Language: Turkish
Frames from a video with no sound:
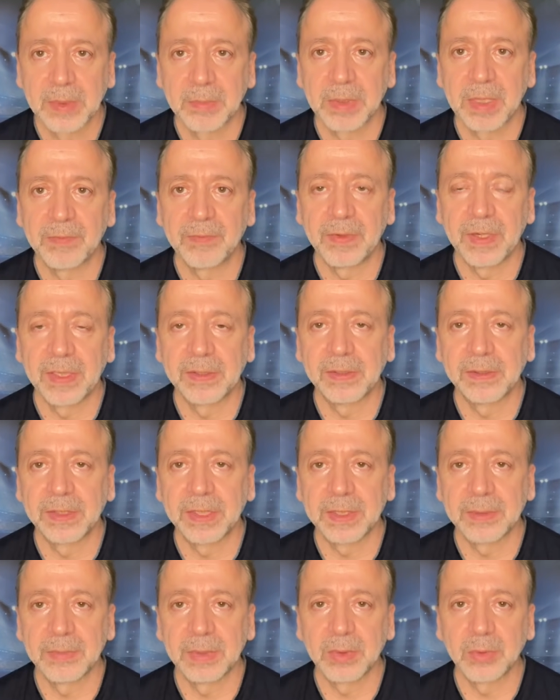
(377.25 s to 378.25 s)
Ben Fatih
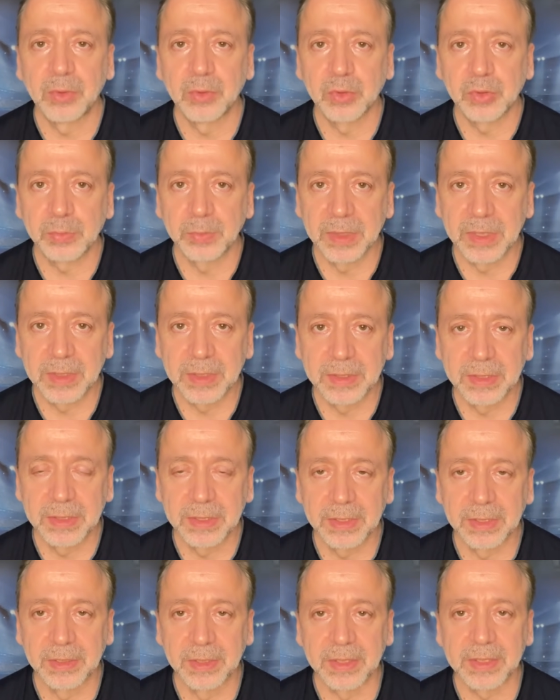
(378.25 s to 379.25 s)
Terim'in konuşmaları
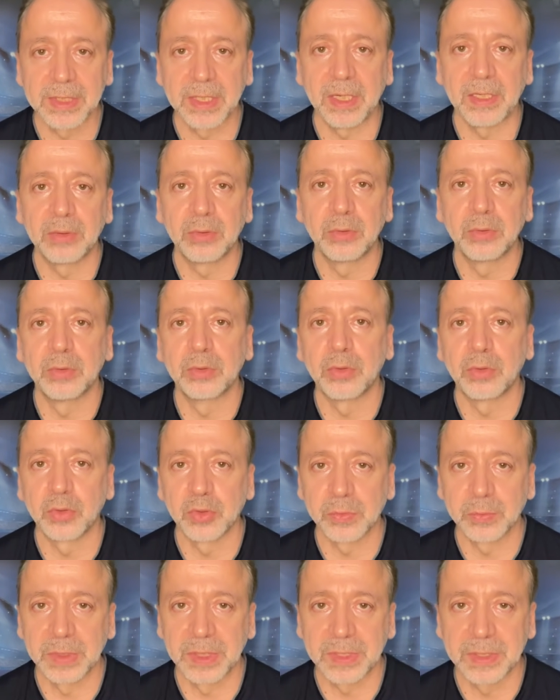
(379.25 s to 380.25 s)
nedeniyle, sağduyulu
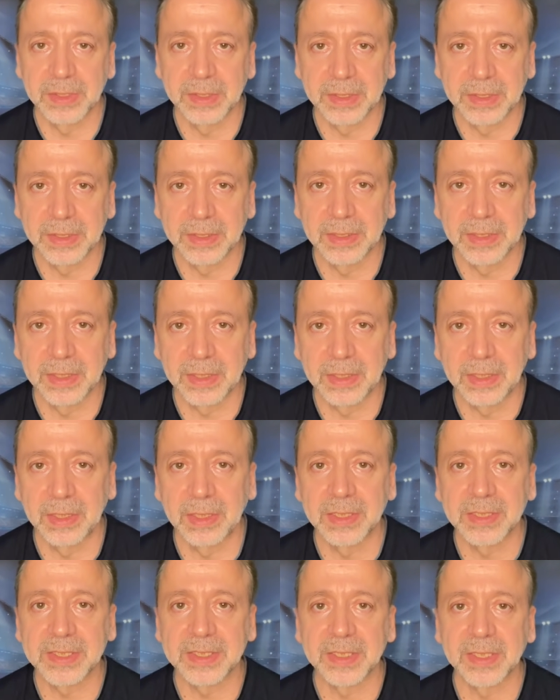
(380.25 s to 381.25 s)
konuşmaları nedeniyle,
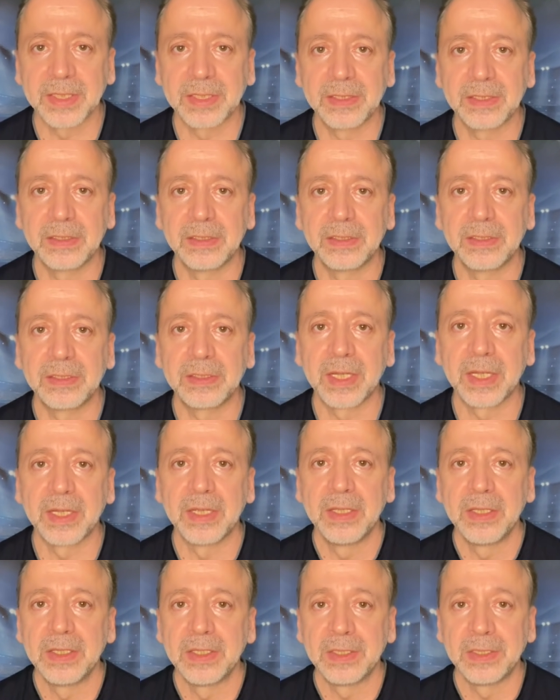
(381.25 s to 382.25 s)
Galatasaraylılığına
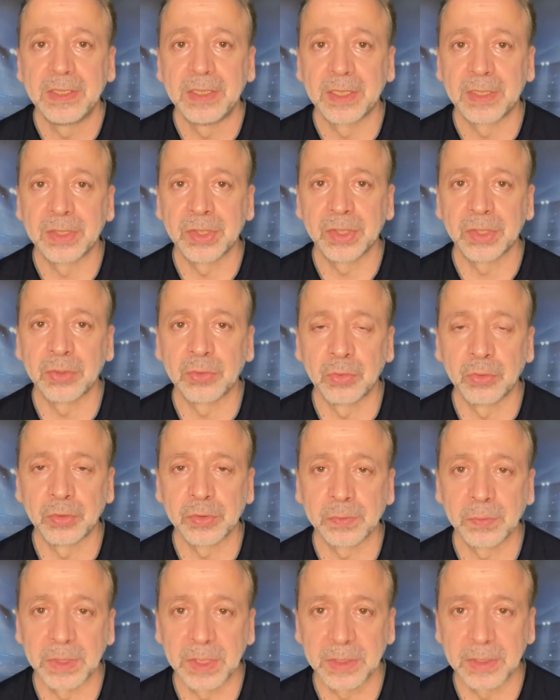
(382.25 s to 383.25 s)
yakışır
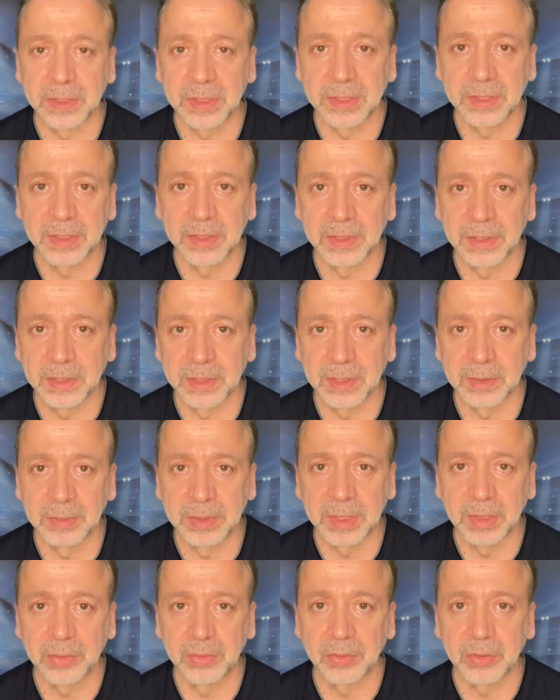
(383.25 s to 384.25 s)
konuşmaları nedeniyle
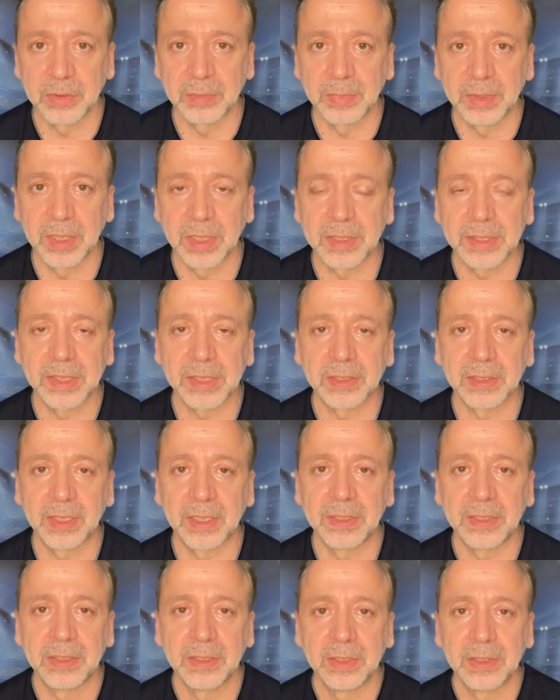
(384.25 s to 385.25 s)
tebrik ediyorum.
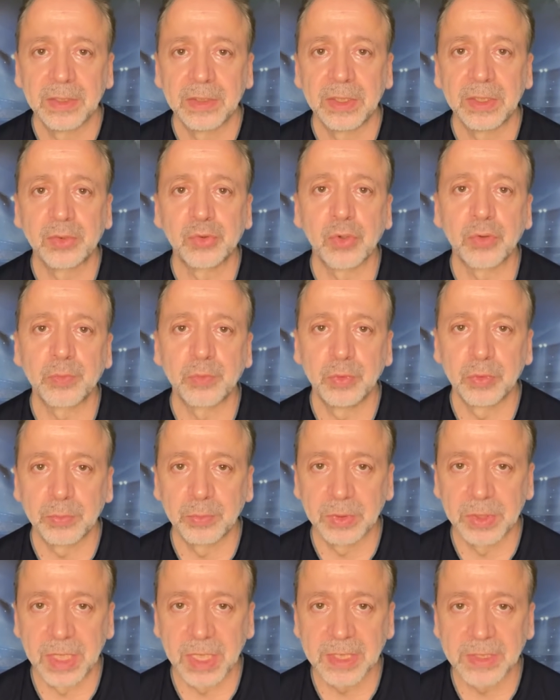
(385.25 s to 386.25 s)
Gerçekten e, çok büyük
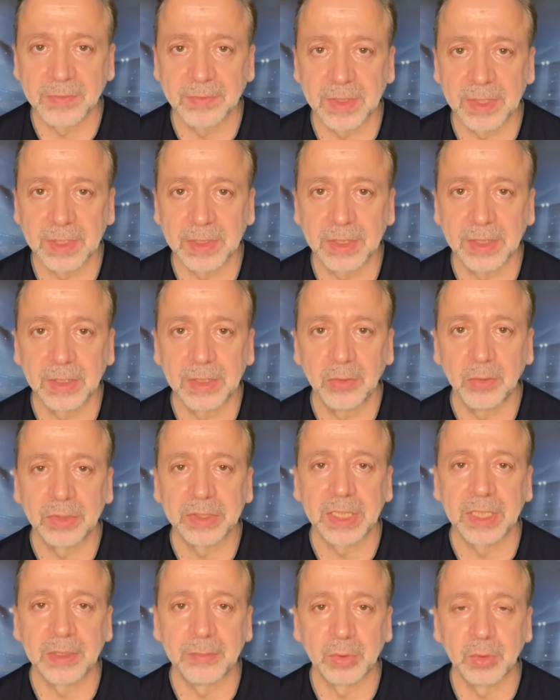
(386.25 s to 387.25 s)
bir ders verdi. O
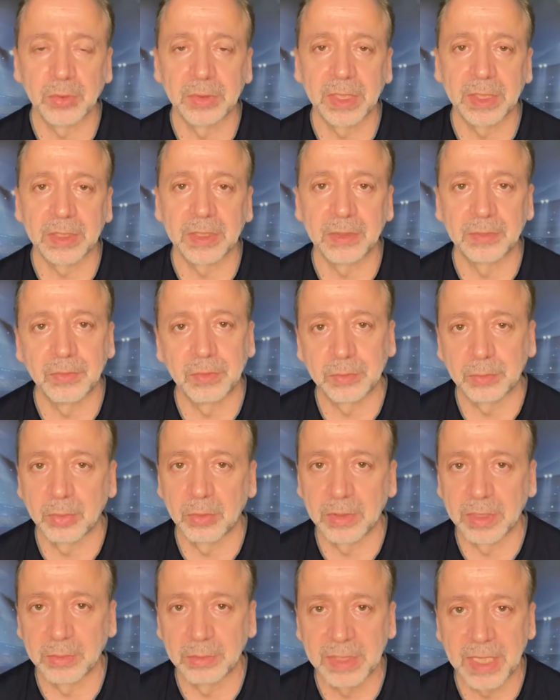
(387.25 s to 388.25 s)
takımın oynattığı
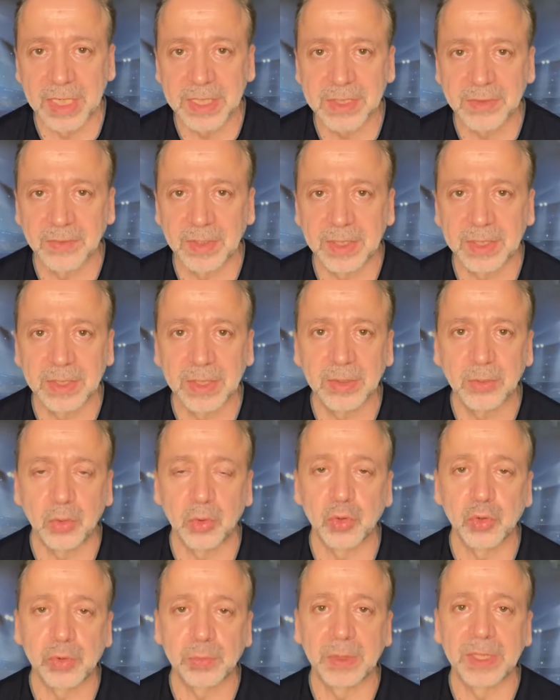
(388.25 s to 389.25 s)
futbolla ders verdi.
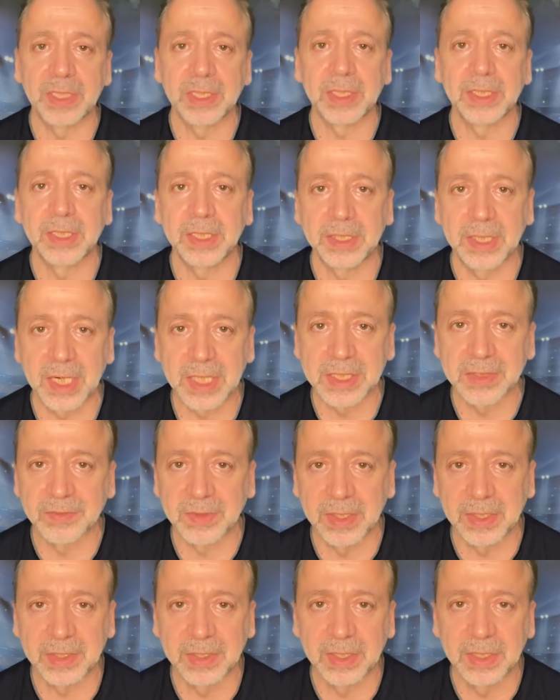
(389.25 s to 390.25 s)
Konuşmalarıyla ders
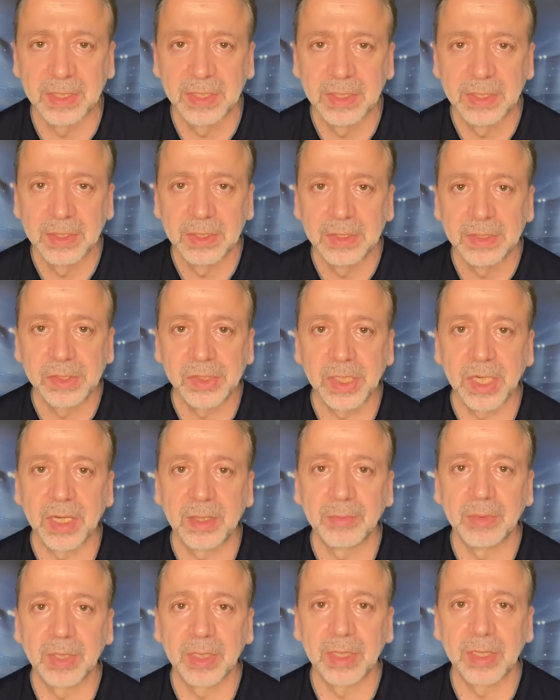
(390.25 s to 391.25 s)
verdi.
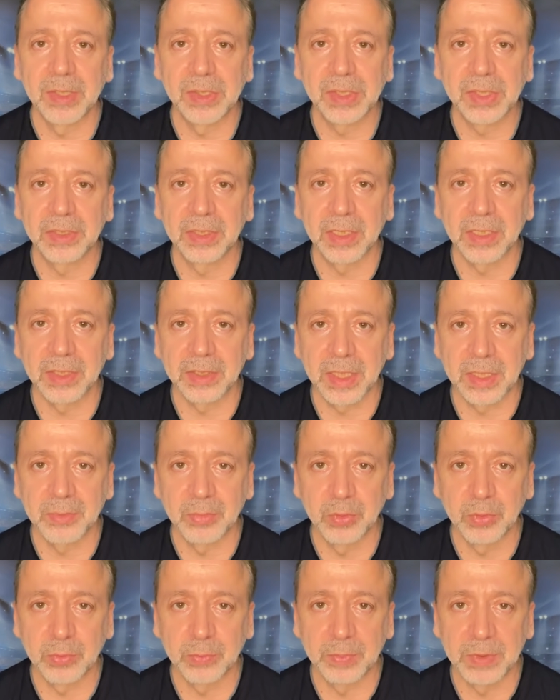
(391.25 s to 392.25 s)
Camia için ne kadar
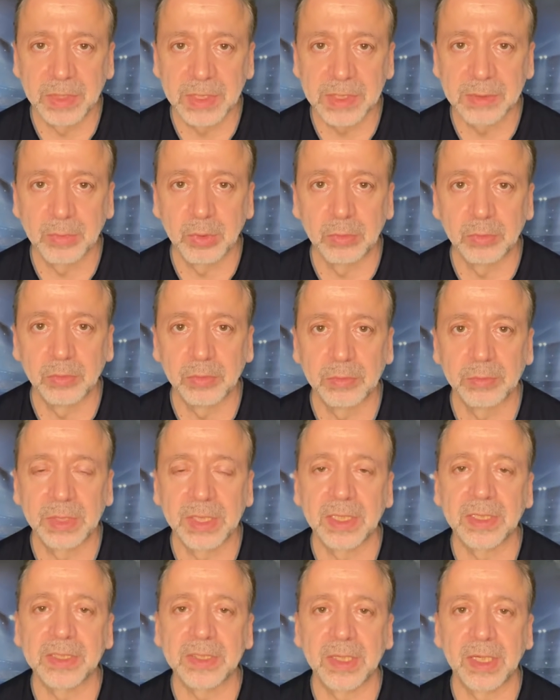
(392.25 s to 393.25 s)
büyük bir isim olduğunu bir
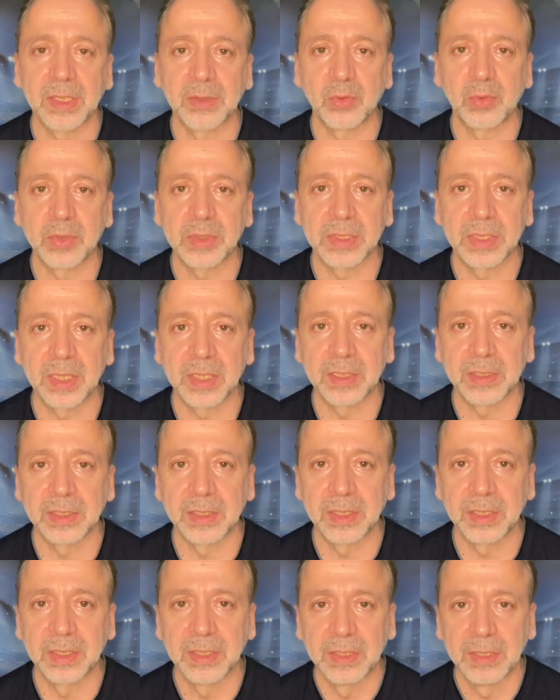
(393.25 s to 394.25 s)
kez daha
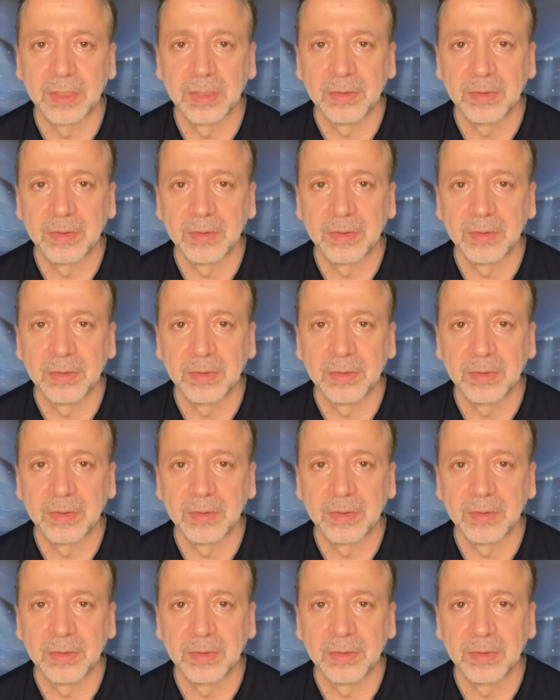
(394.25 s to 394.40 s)
gösterdi.